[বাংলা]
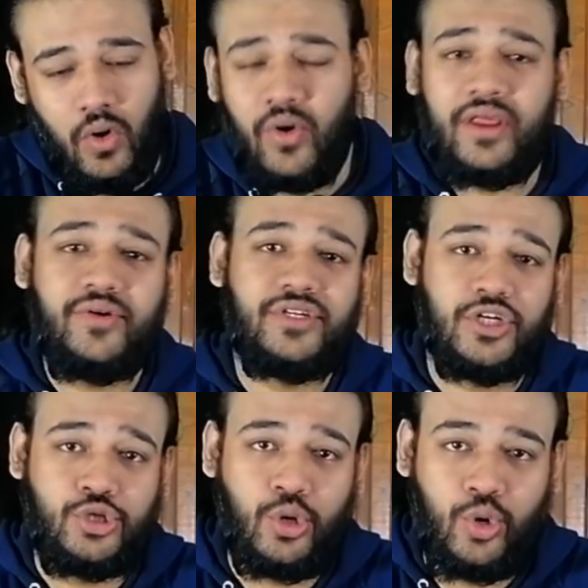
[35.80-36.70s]
অনেক
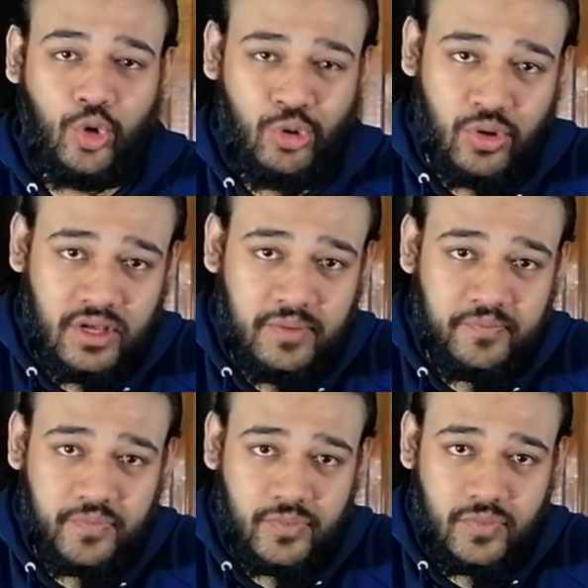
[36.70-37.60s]
রিসার্চ করে
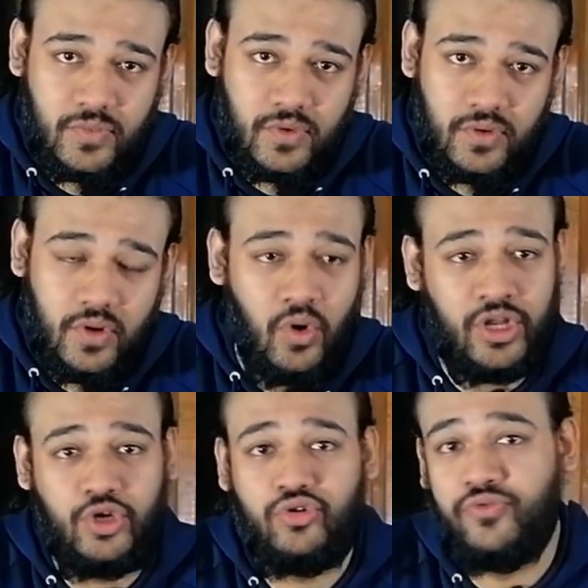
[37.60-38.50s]
অনেক
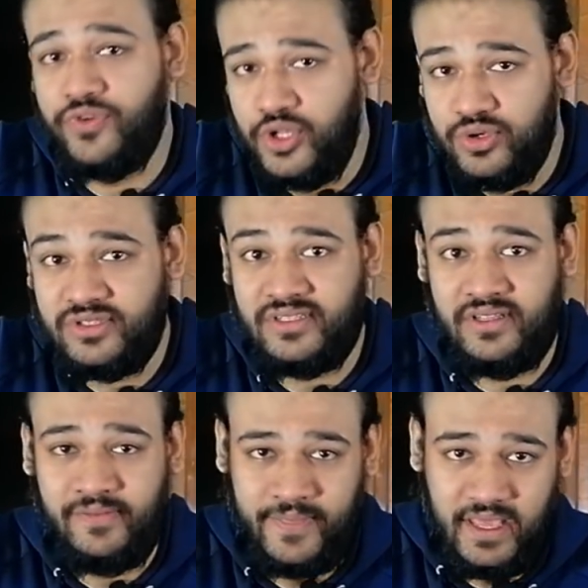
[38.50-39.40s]
ইউটিউব ভিডিওস
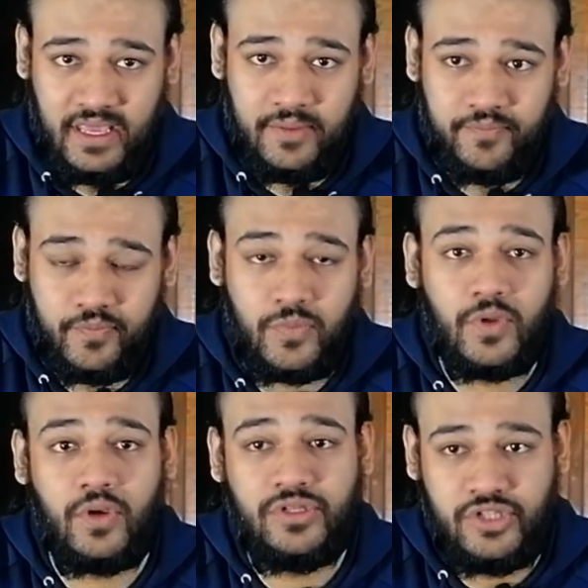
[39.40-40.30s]
দেখে
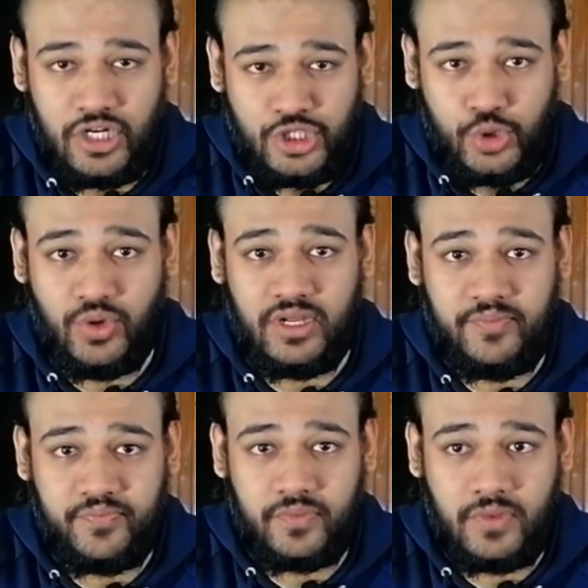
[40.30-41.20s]
সার্চ করে
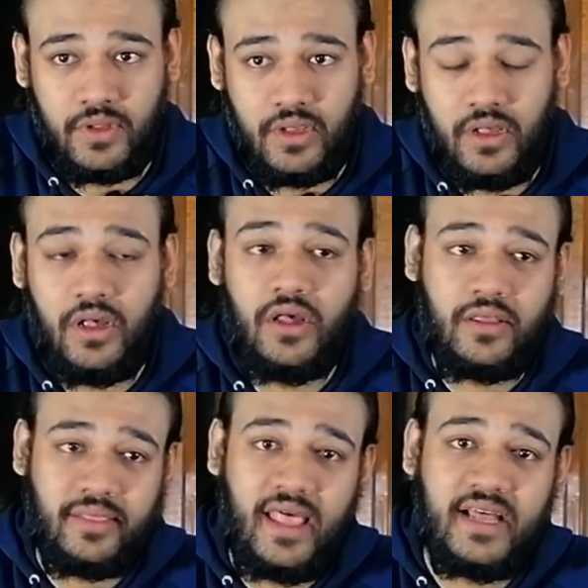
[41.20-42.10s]

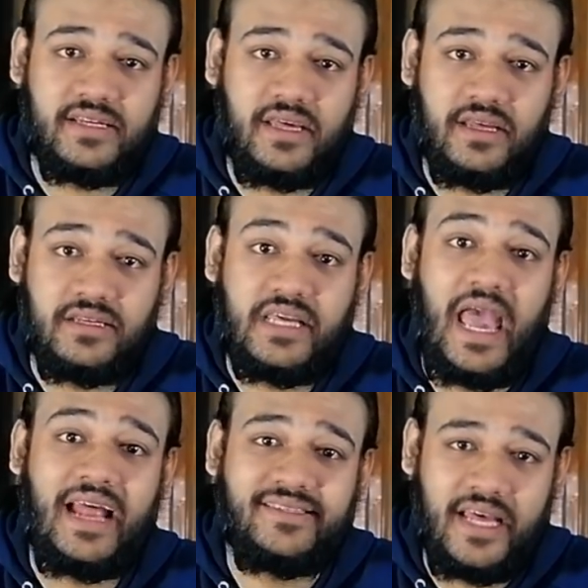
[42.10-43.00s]
দেখা যায় যে
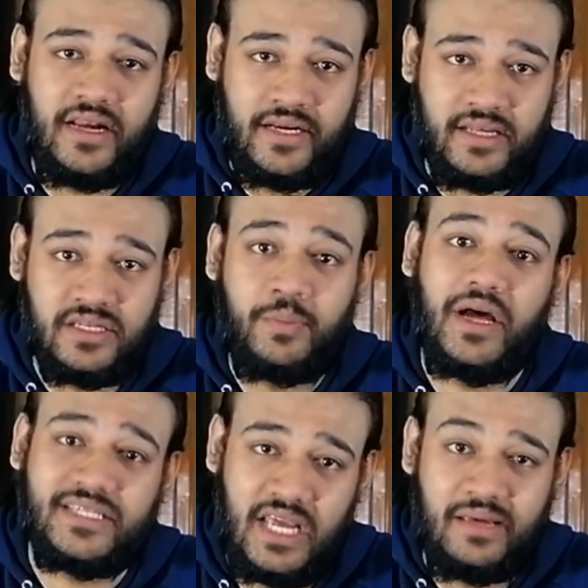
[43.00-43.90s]
হ্যান্ড স্যানিটাইজার
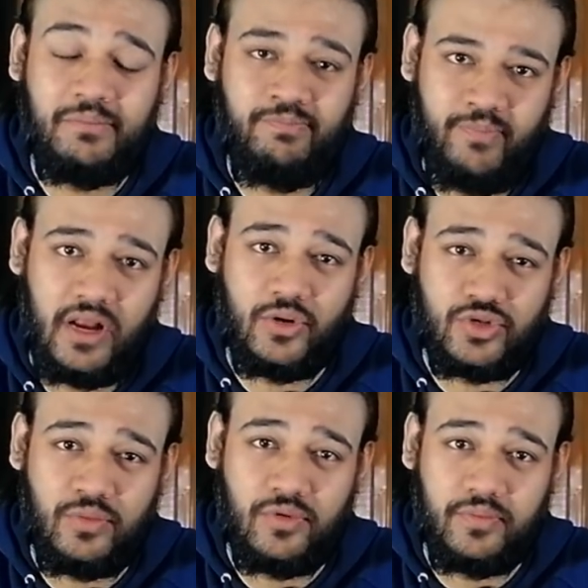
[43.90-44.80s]
বাসায় বানানো
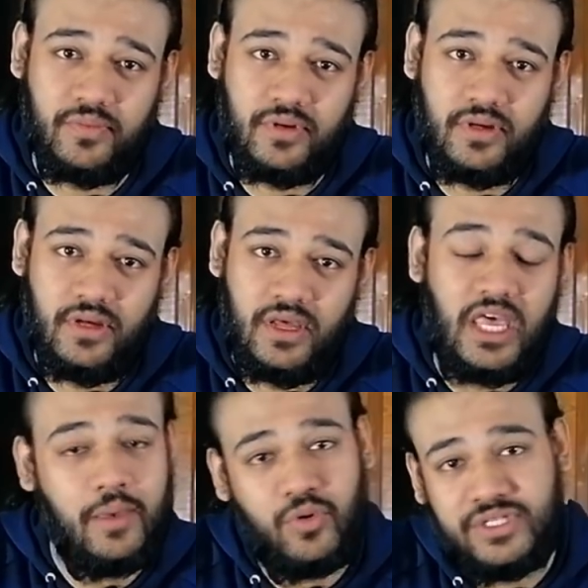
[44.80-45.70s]
সম্ভব
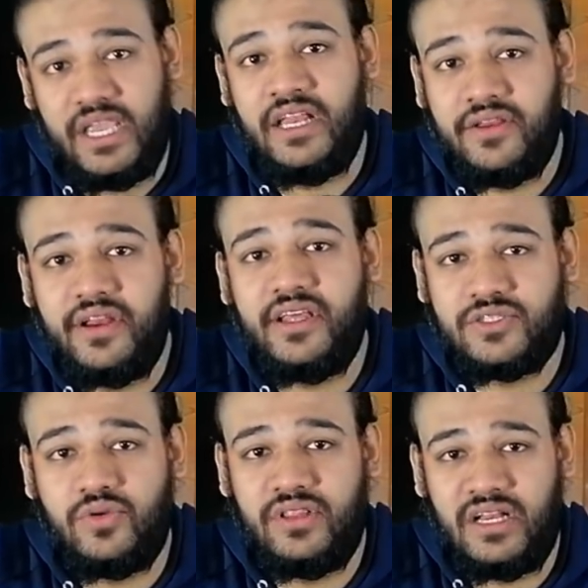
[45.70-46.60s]
এবং যে
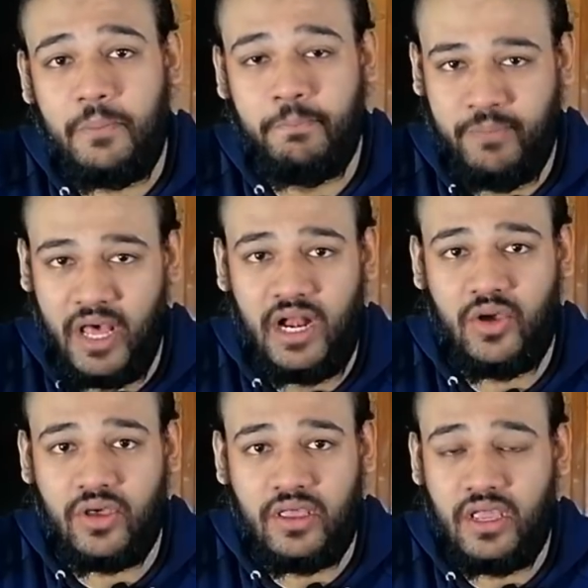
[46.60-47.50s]
ইনগ্রিডিয়েন্টসগুলো দিয়ে এটা বানানো
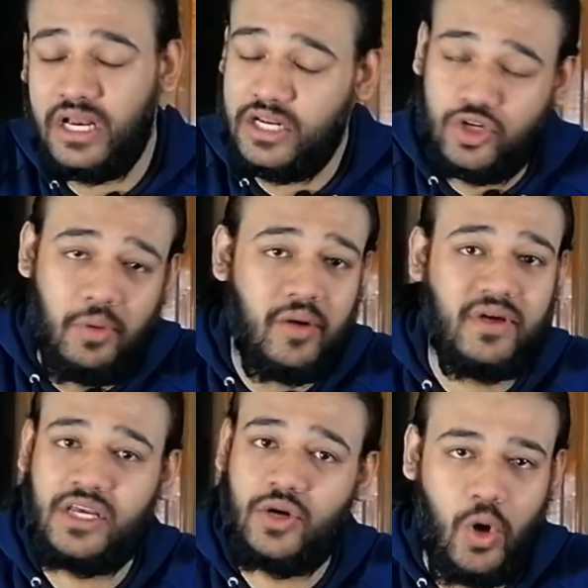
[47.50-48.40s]
হয় এটা সবার
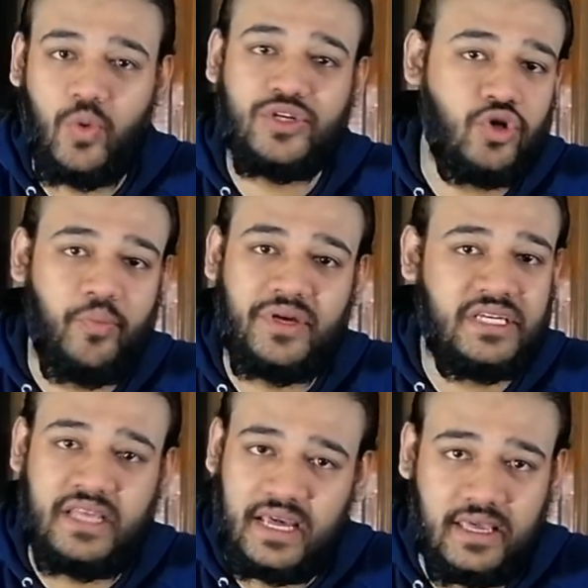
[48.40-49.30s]
বাসায় অলওয়েজ কম বেশি
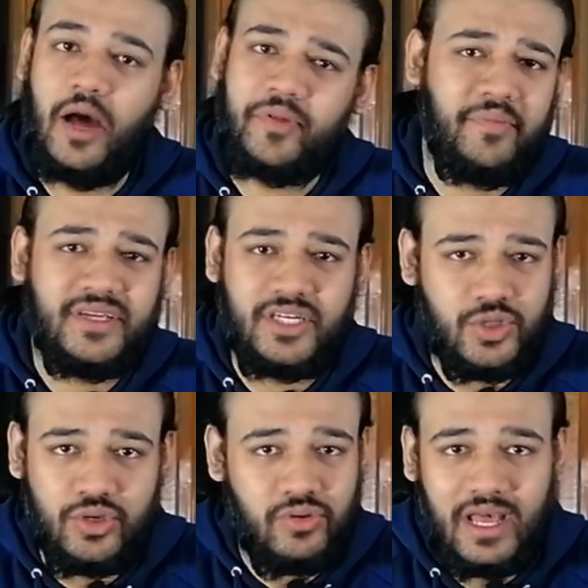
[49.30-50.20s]
থাকে আপনাদের বেশি কিছু
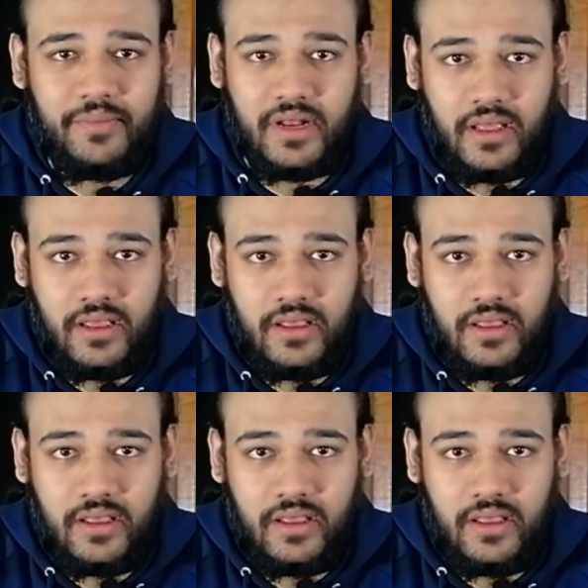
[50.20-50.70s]
কিন্তু লাগবে না